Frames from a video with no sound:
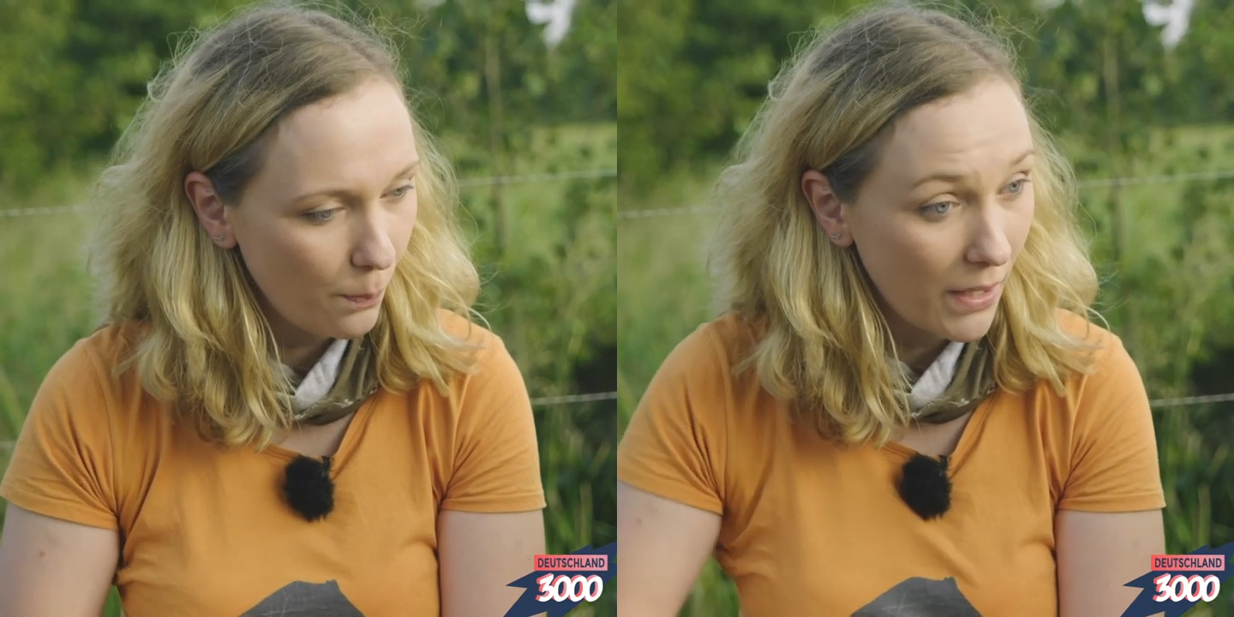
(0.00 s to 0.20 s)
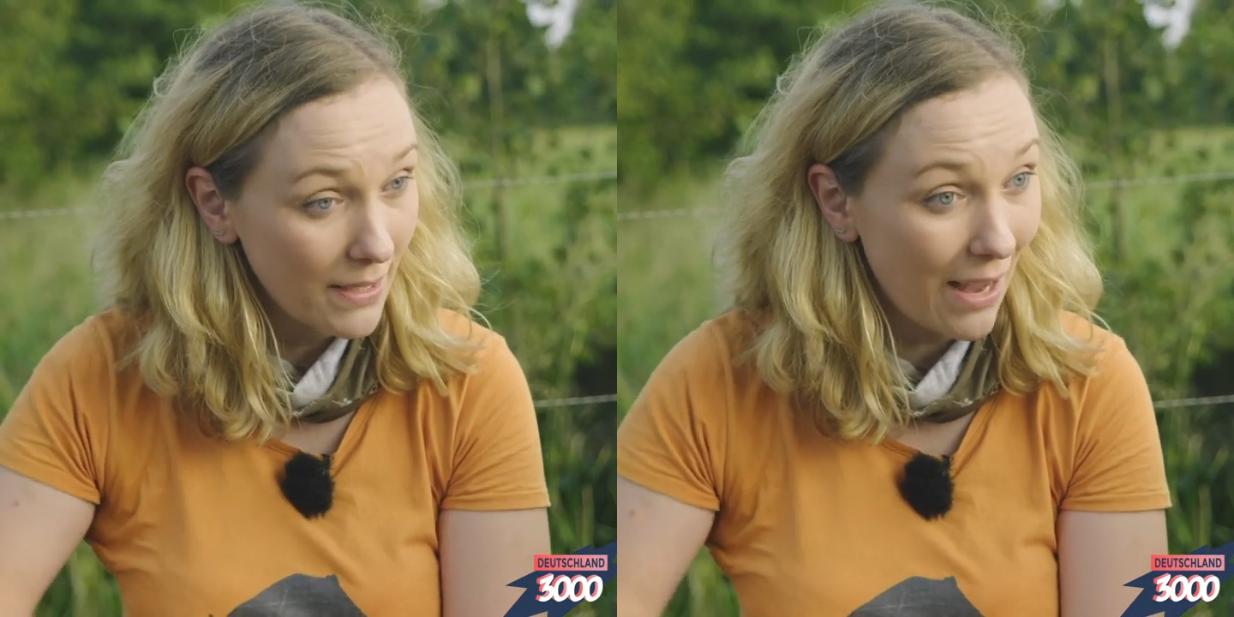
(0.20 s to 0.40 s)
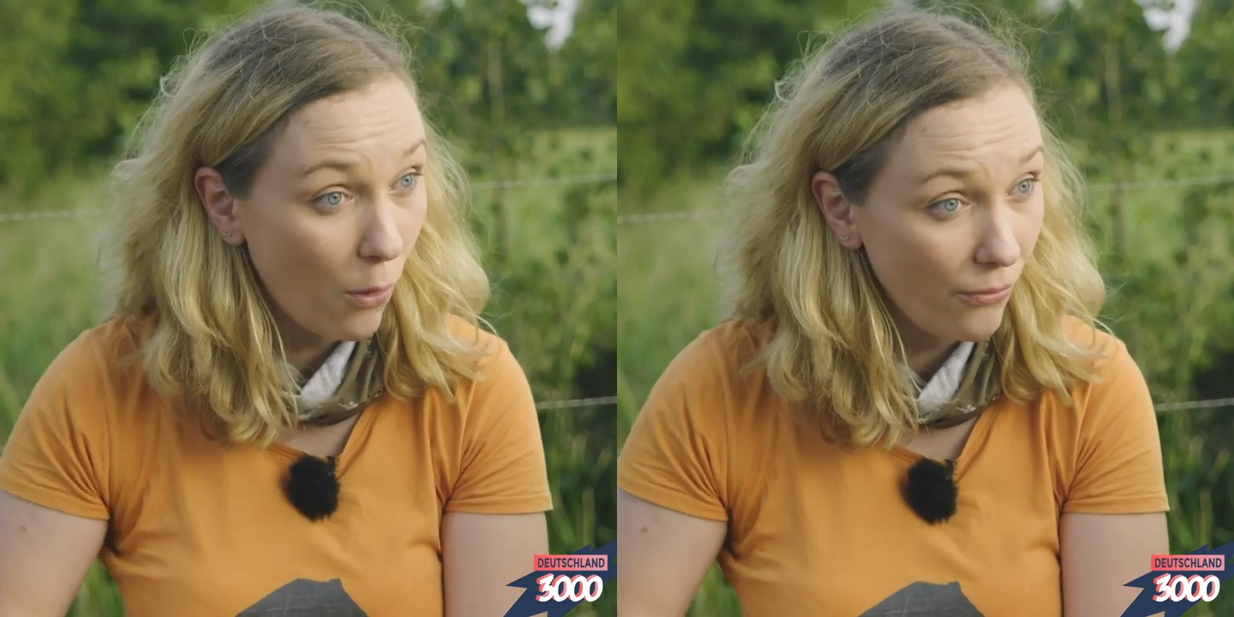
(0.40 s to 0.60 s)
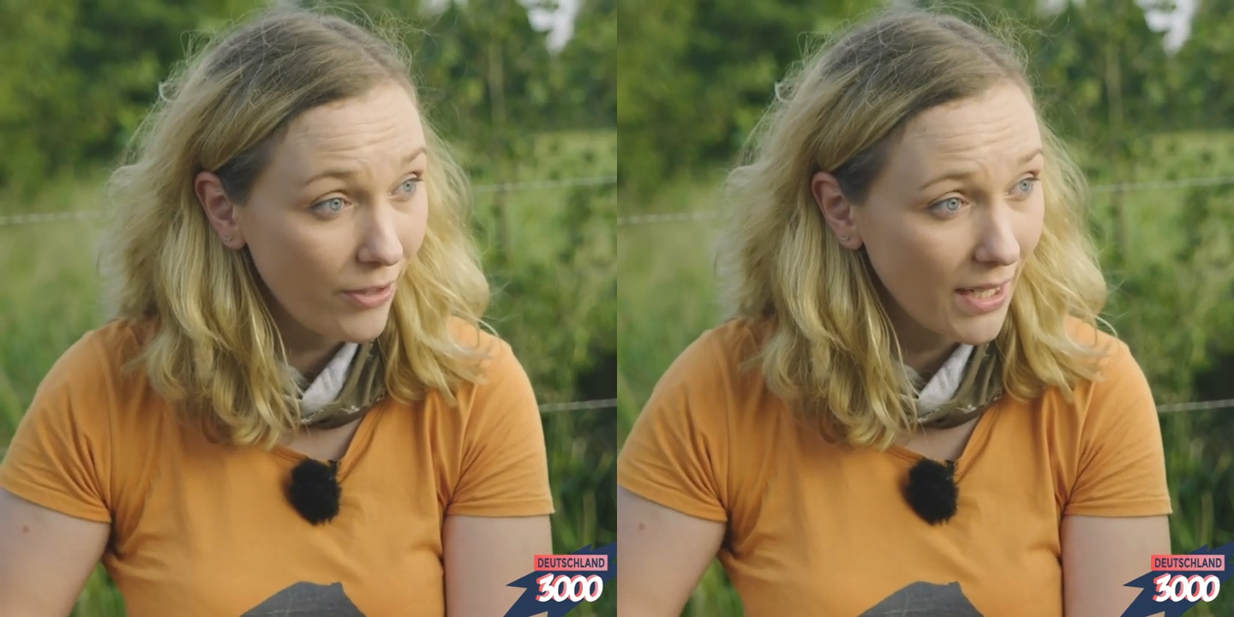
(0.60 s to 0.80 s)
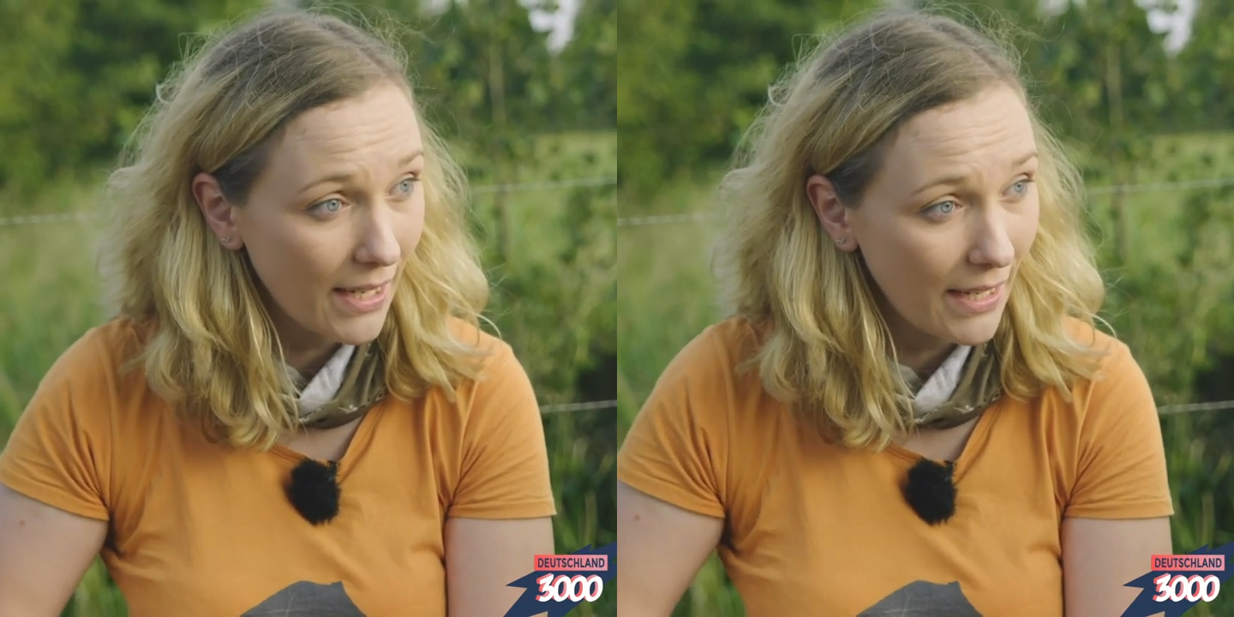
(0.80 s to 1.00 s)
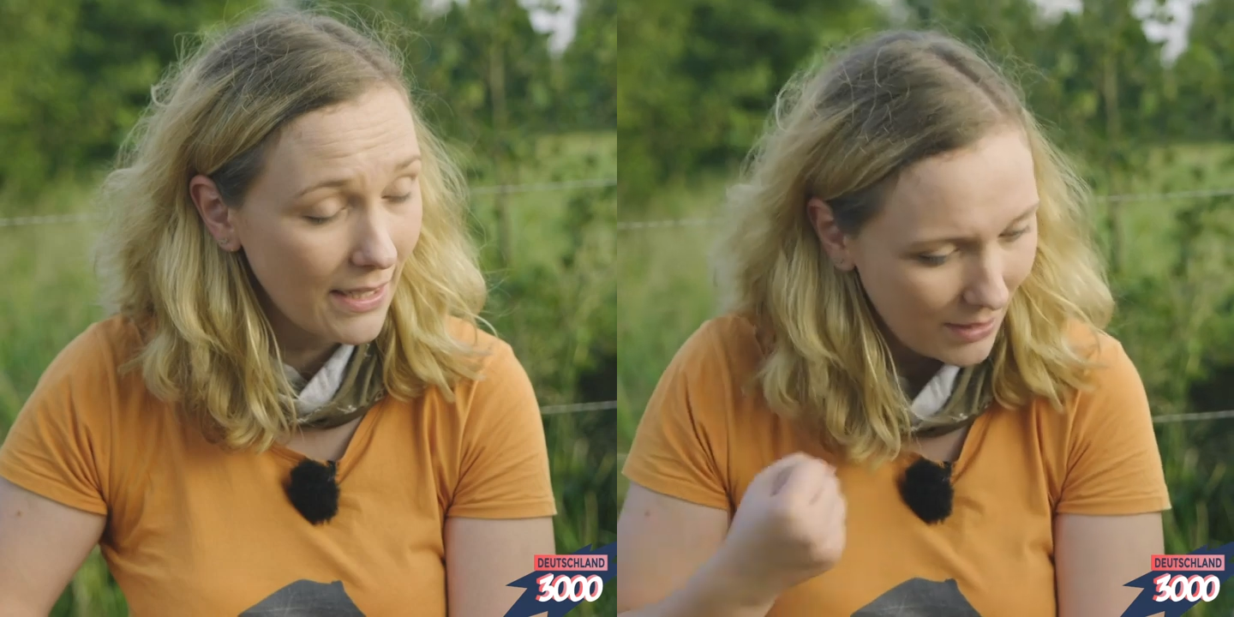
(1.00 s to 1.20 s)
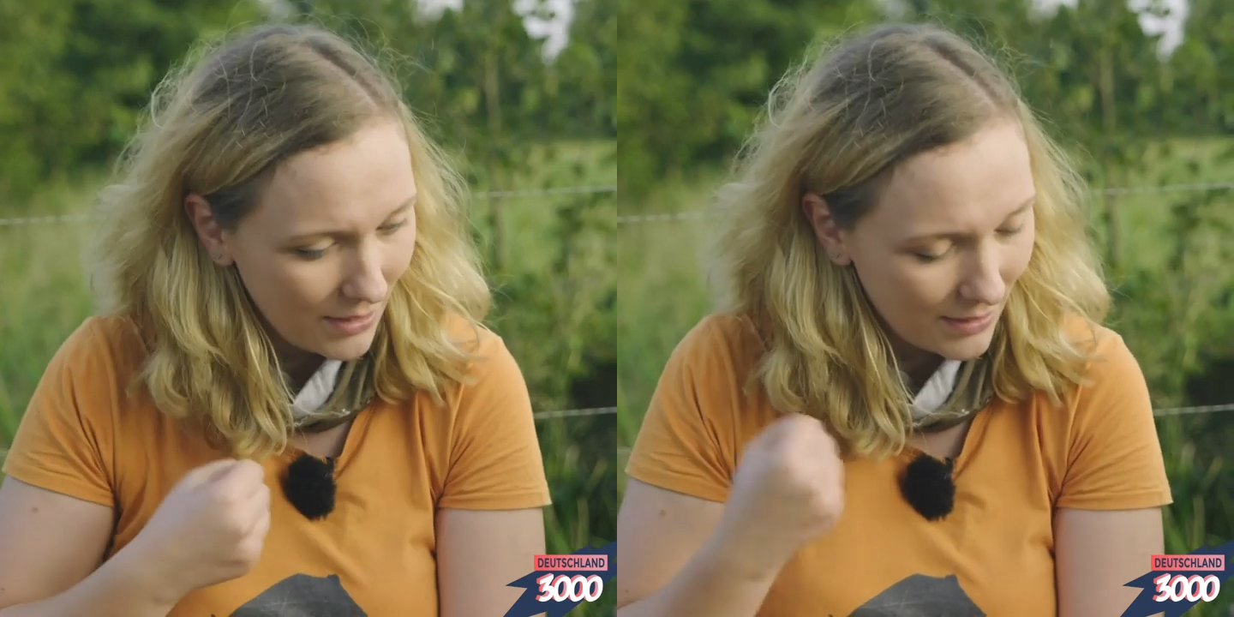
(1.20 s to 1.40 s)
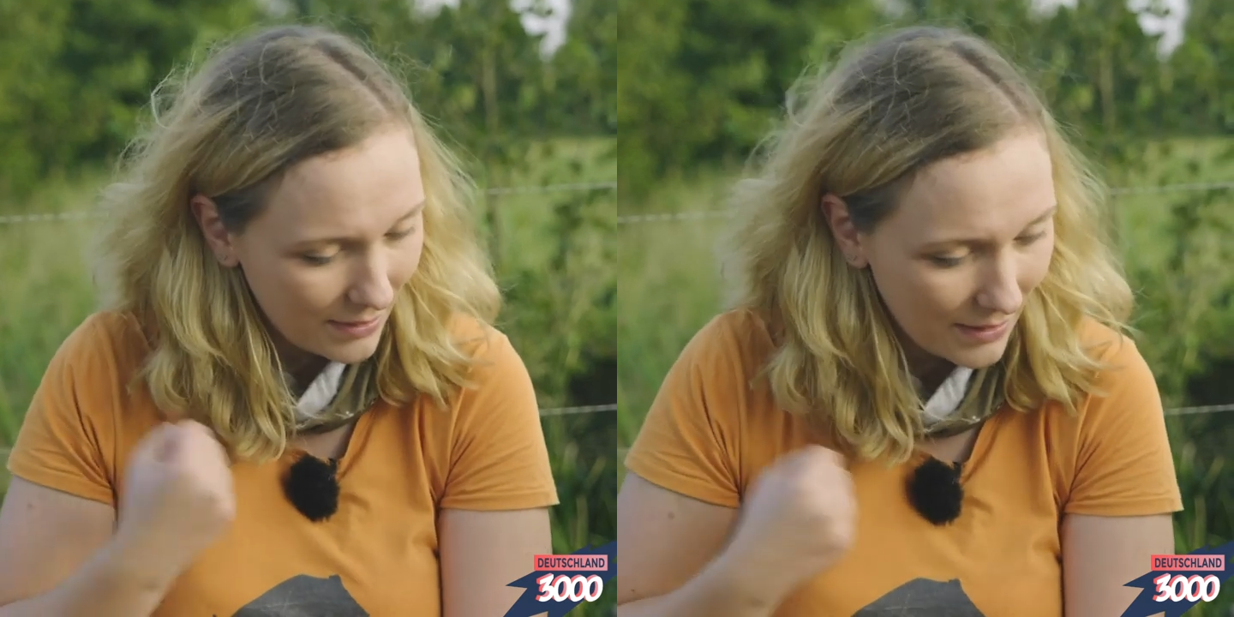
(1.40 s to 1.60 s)
man ist aufgeregt, man
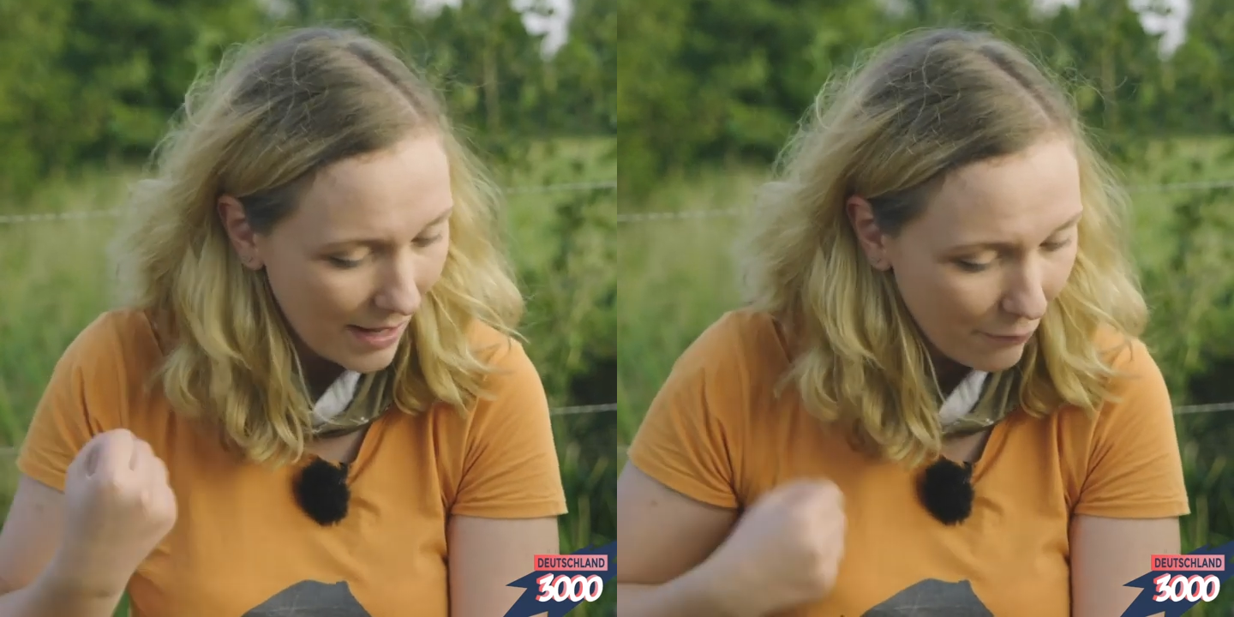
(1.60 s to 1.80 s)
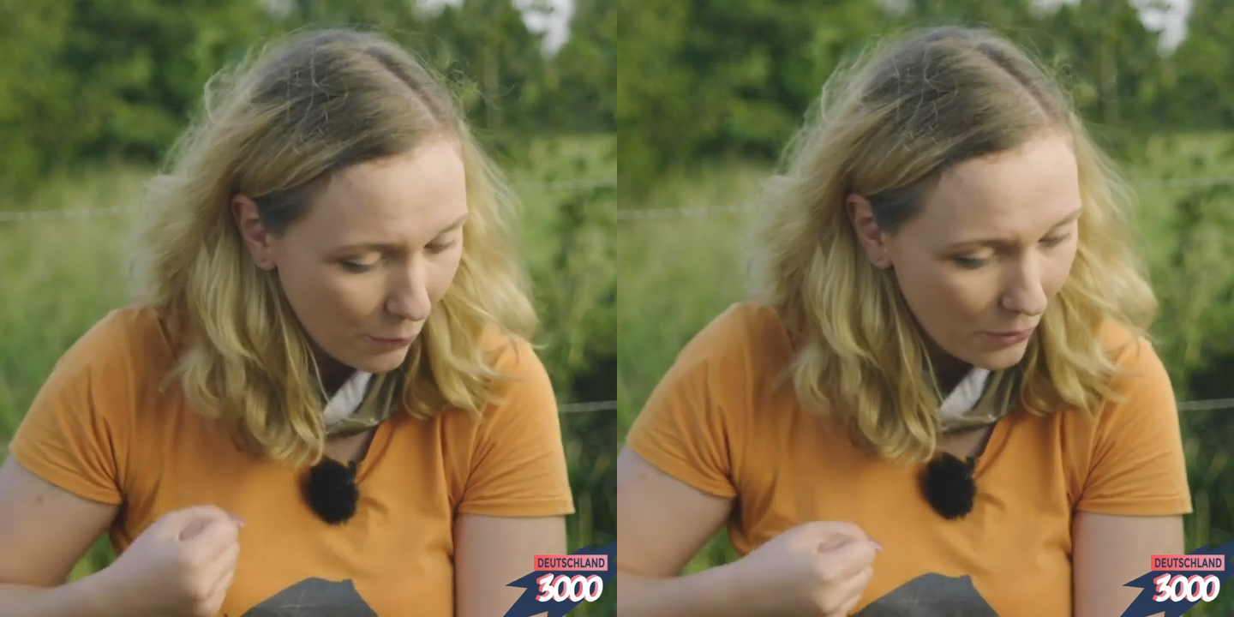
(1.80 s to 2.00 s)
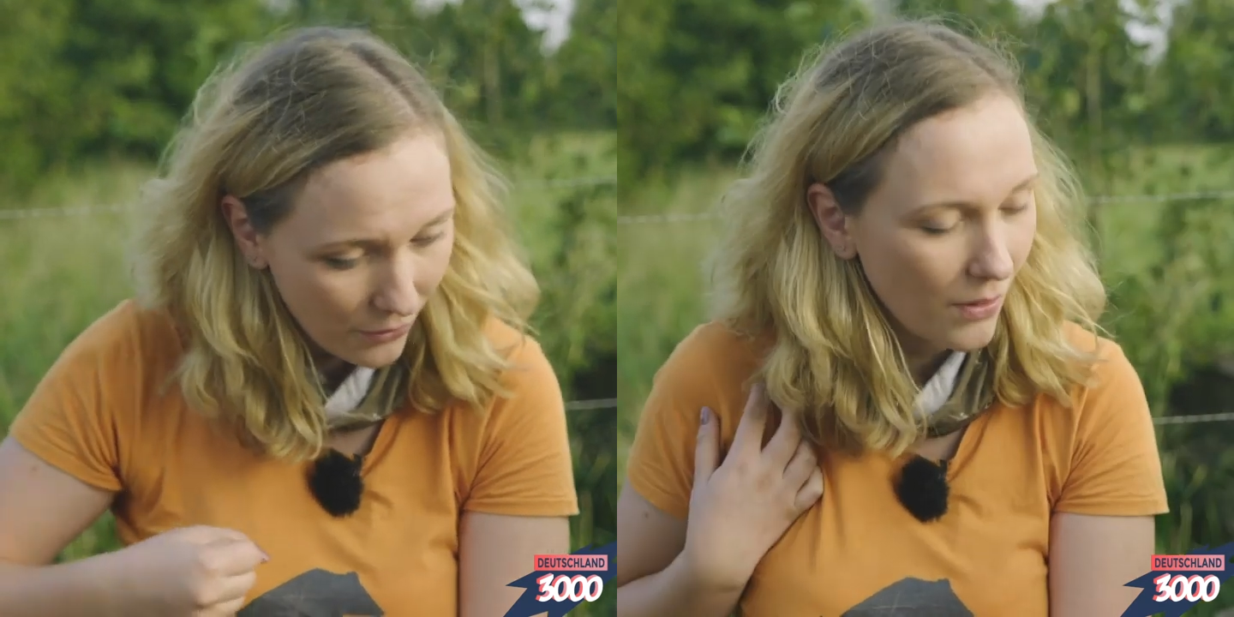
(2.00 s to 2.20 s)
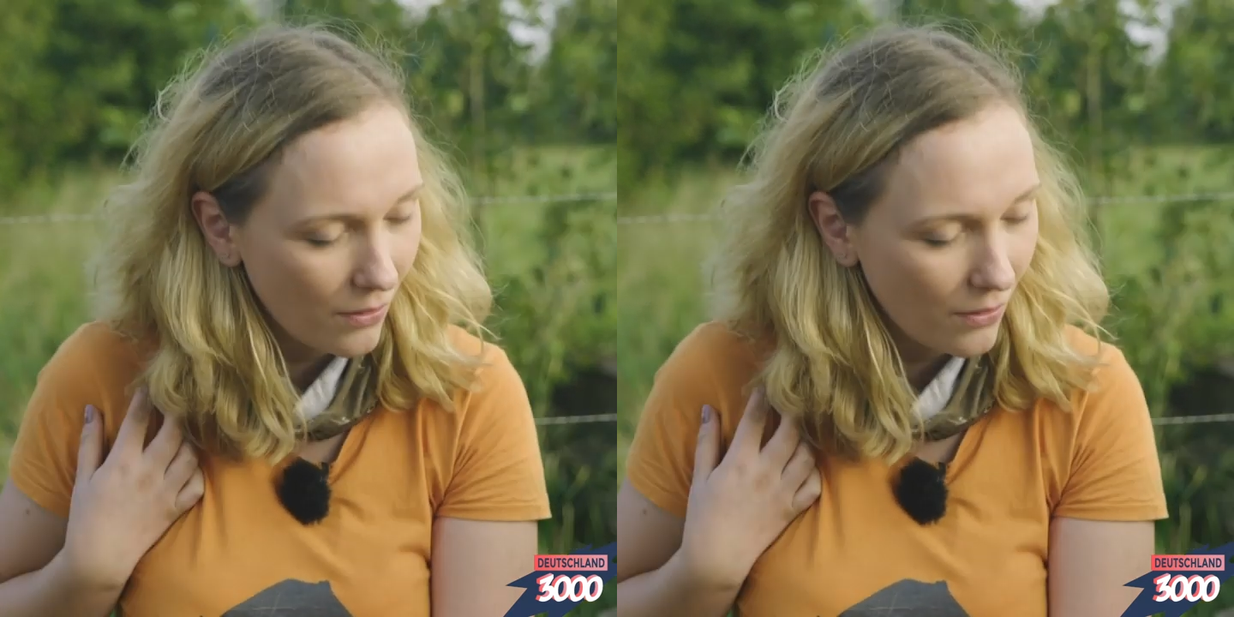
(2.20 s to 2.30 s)
ist nervös.